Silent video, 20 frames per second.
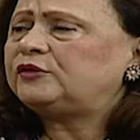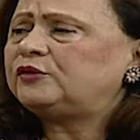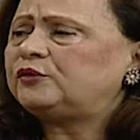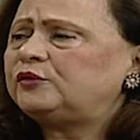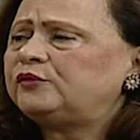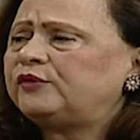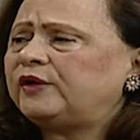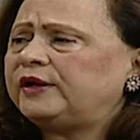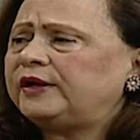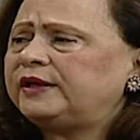थ्रू
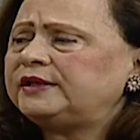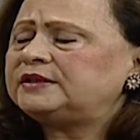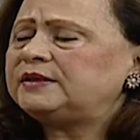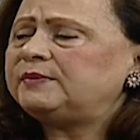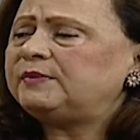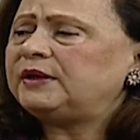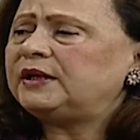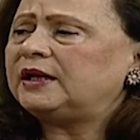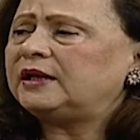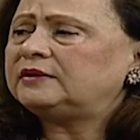फंडिंग से
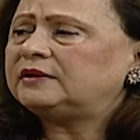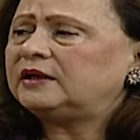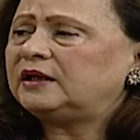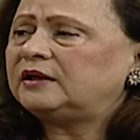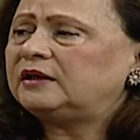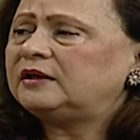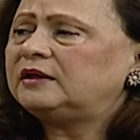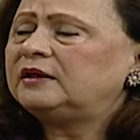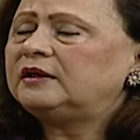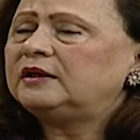मिला था
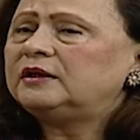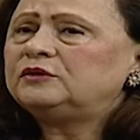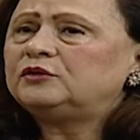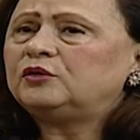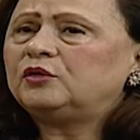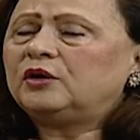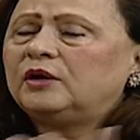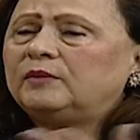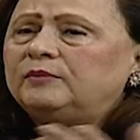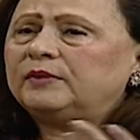
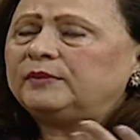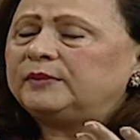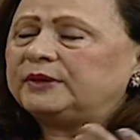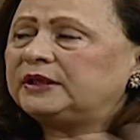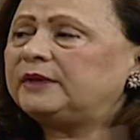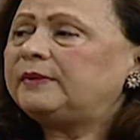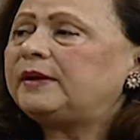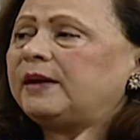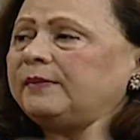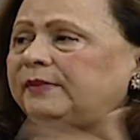तो हम
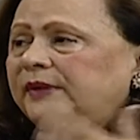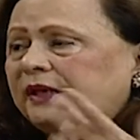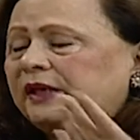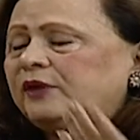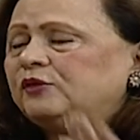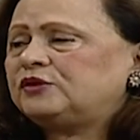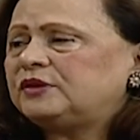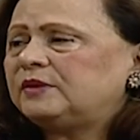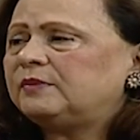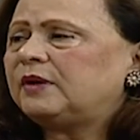मतलब हम ही ने
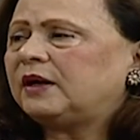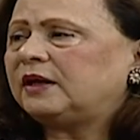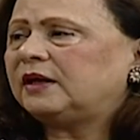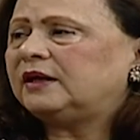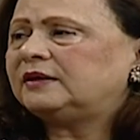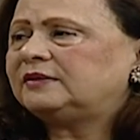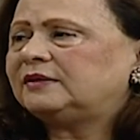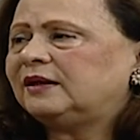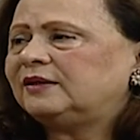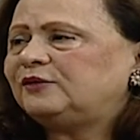उनसे
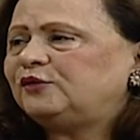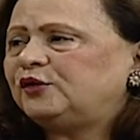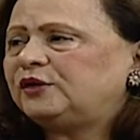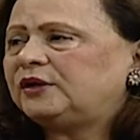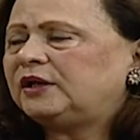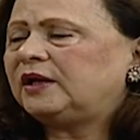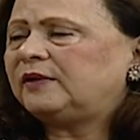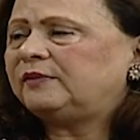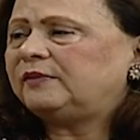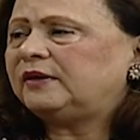मांगा था
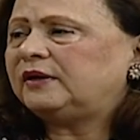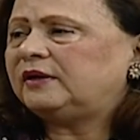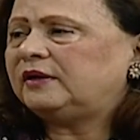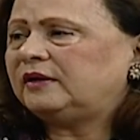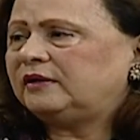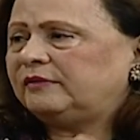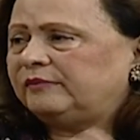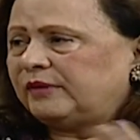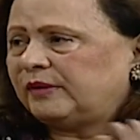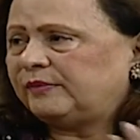क्योंकि हम
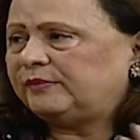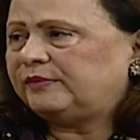खुद ही